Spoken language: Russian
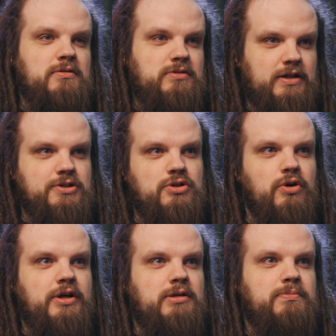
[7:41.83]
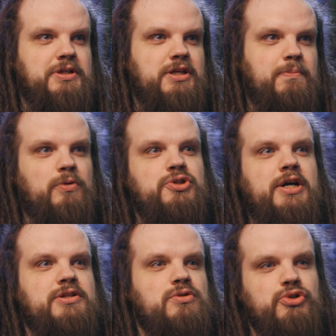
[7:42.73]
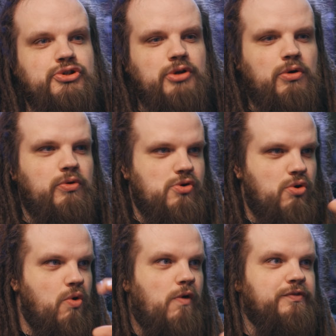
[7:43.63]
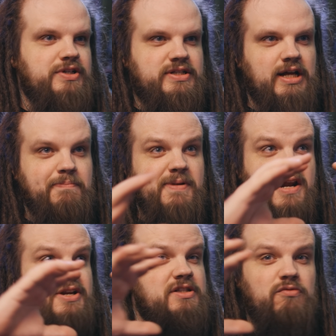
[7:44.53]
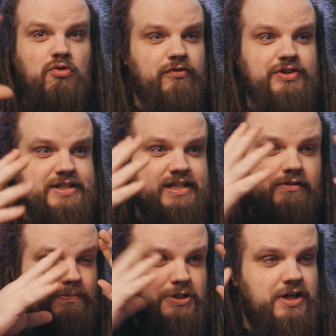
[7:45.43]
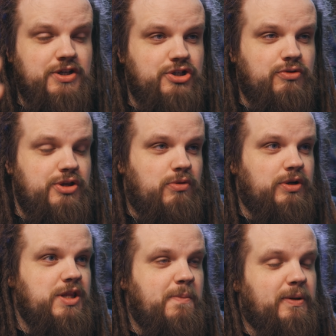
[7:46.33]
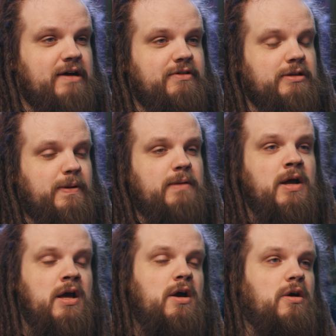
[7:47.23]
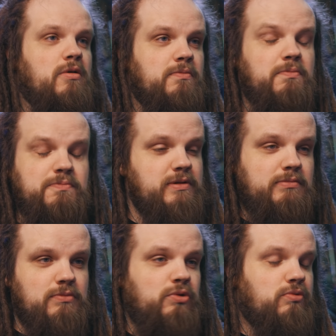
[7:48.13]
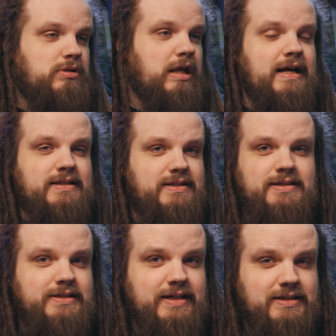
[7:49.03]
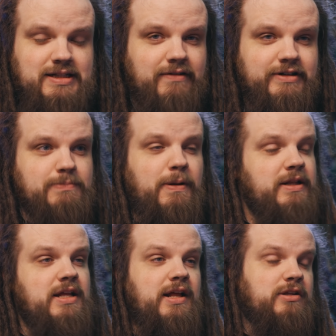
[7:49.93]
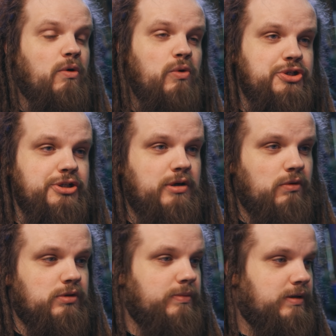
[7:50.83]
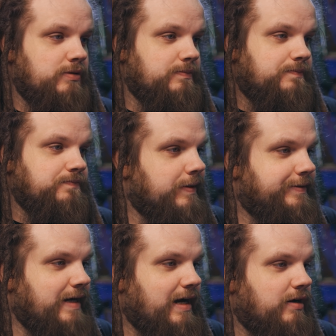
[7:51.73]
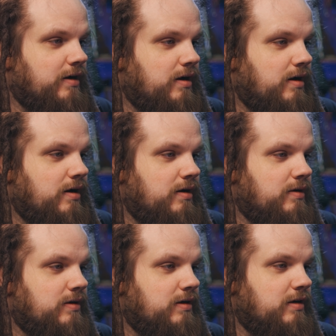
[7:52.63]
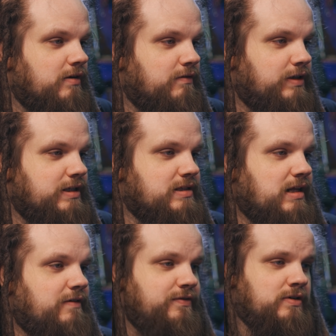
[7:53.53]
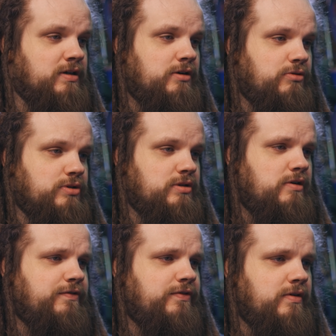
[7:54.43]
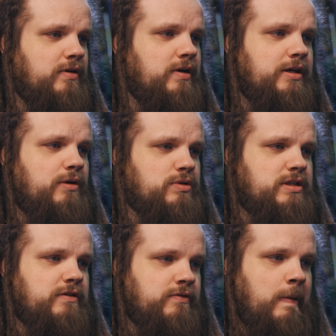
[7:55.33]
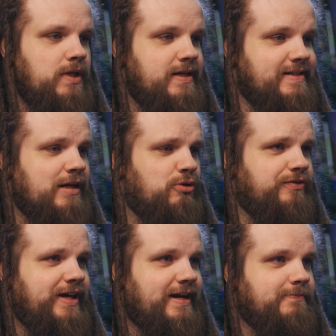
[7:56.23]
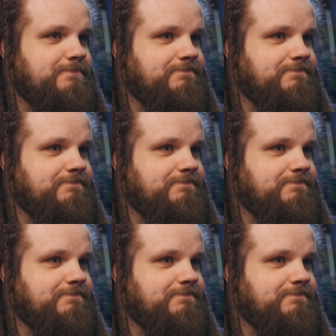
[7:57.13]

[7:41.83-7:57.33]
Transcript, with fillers: должно это быть, и получается очень такой ровный, стабильный звук везде, вообще ничего никуда не плавает, прям ну, для детского исполнения это очень круто было. Так, э, Владислав Груздов или Груздов, салют Вера.